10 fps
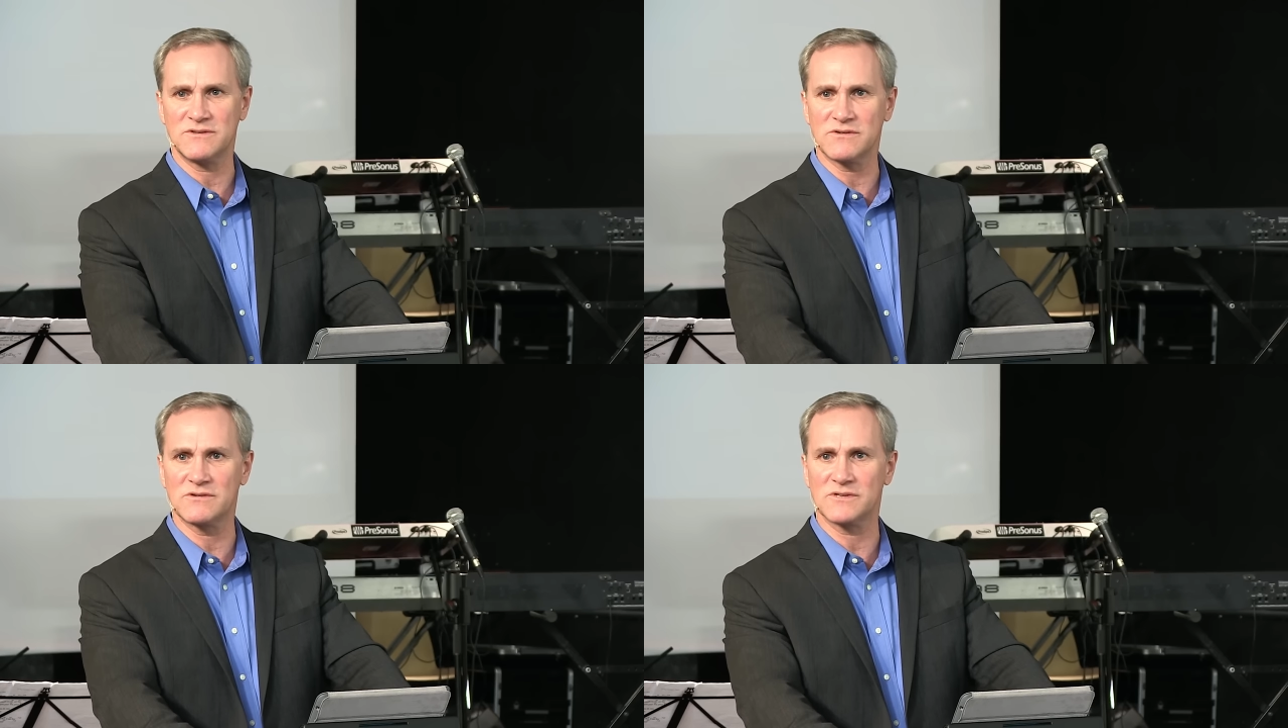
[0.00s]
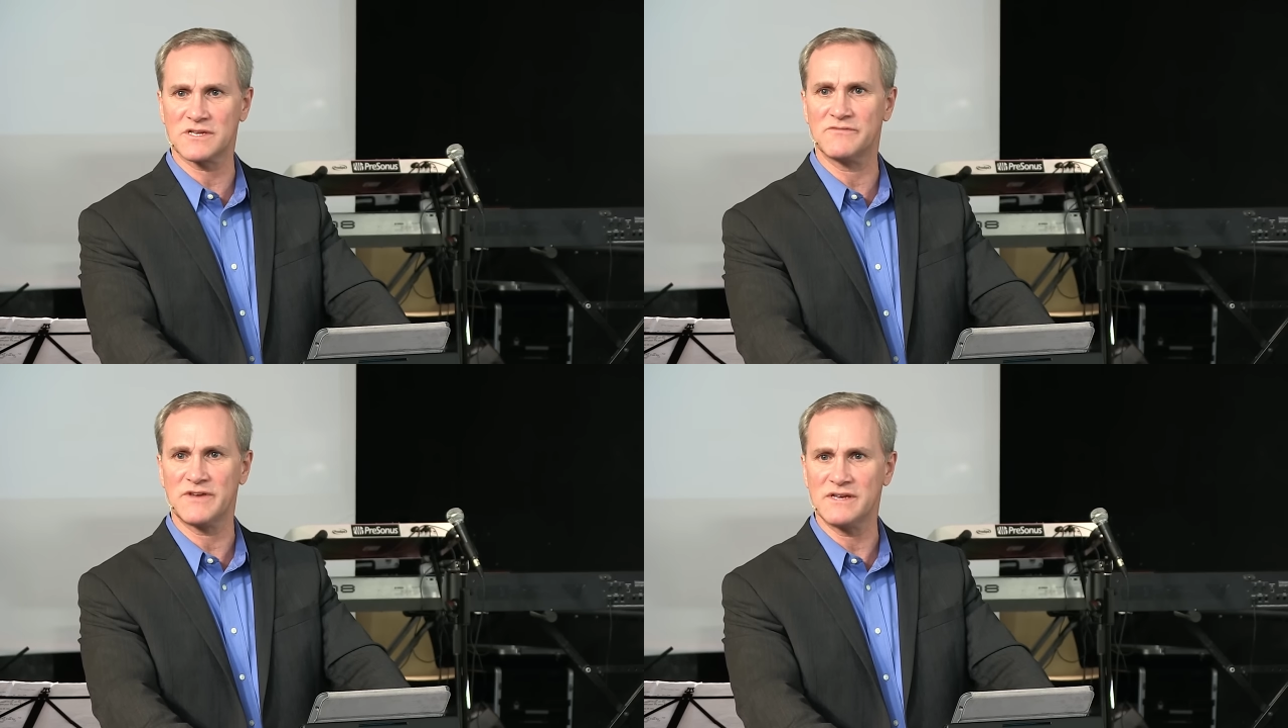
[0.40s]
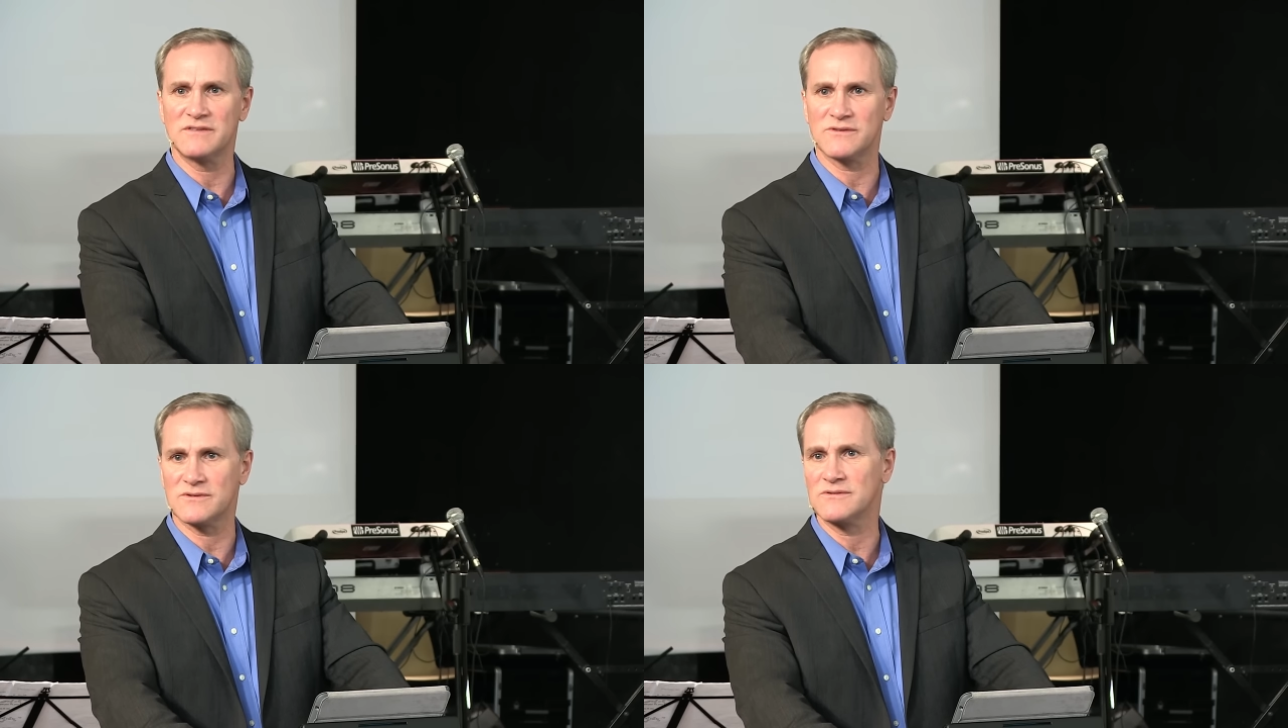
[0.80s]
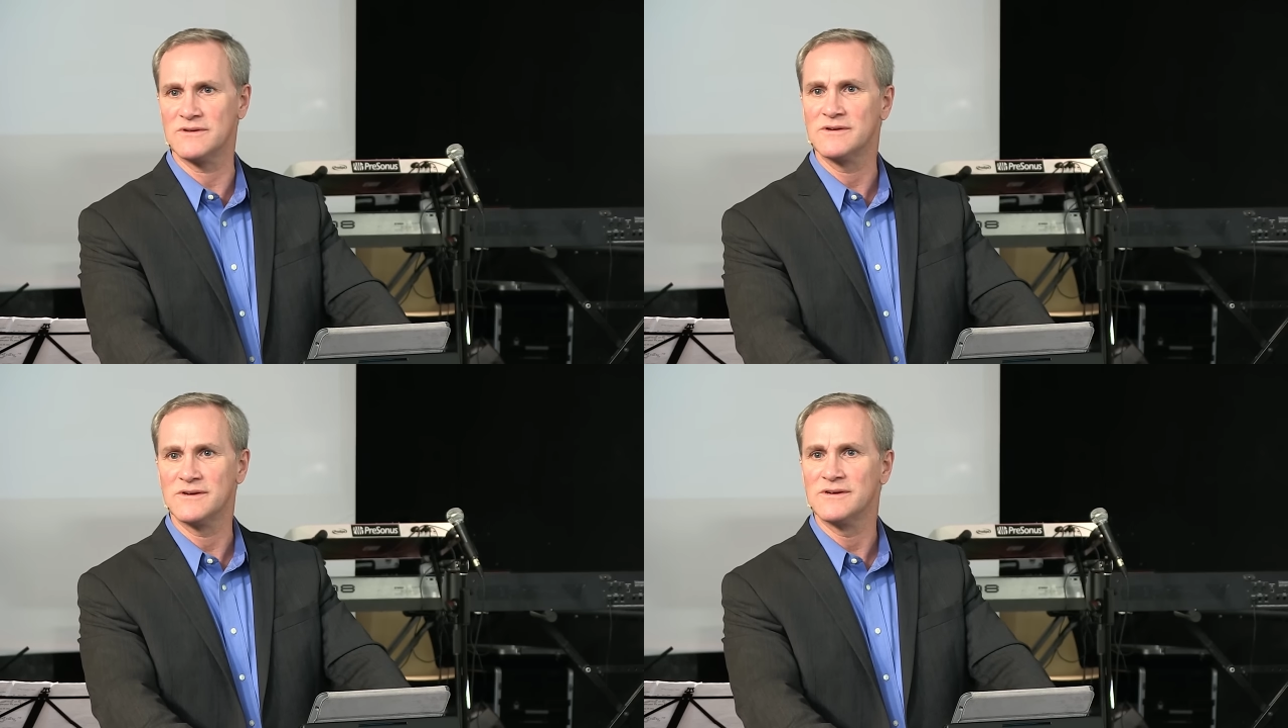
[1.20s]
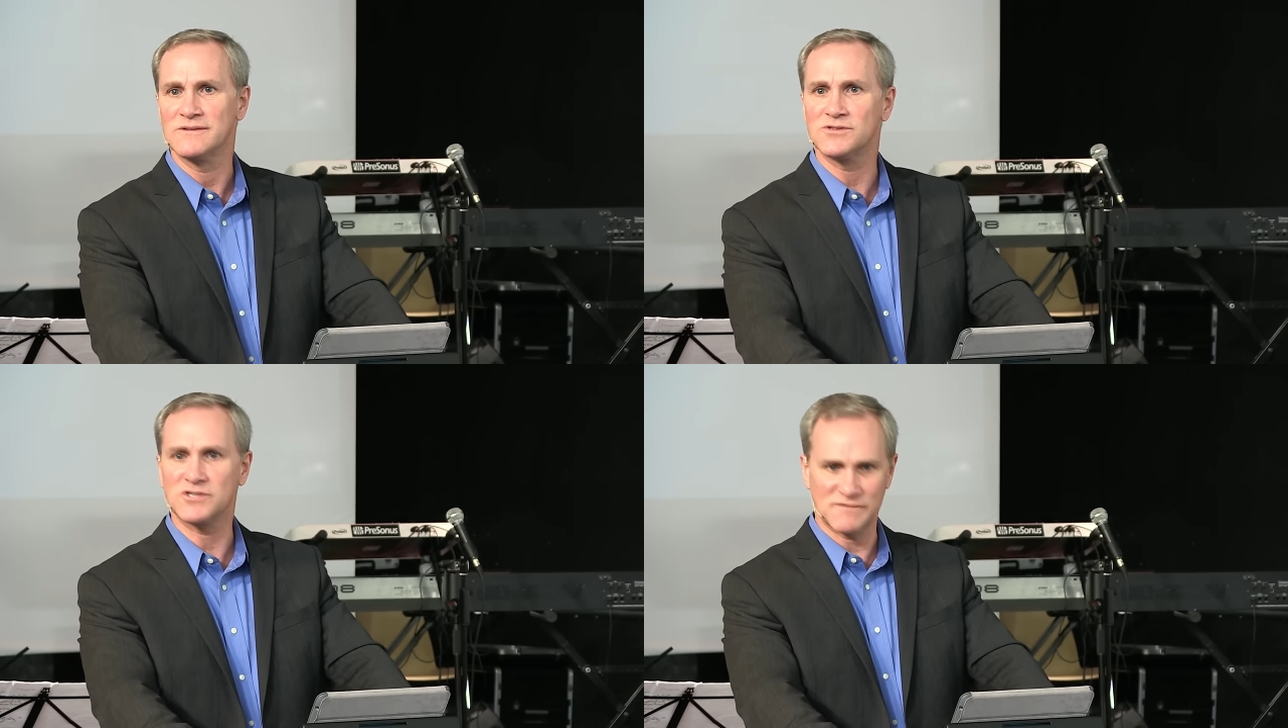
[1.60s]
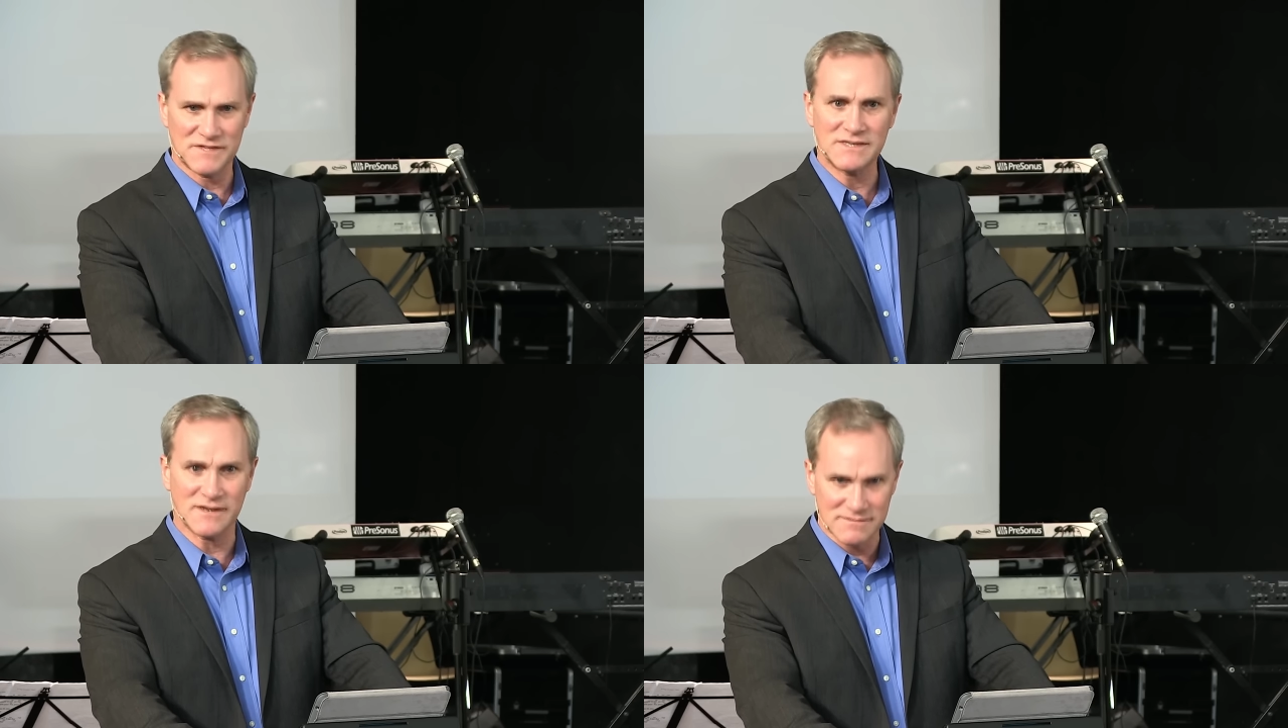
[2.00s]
que le travail de, chef d'État.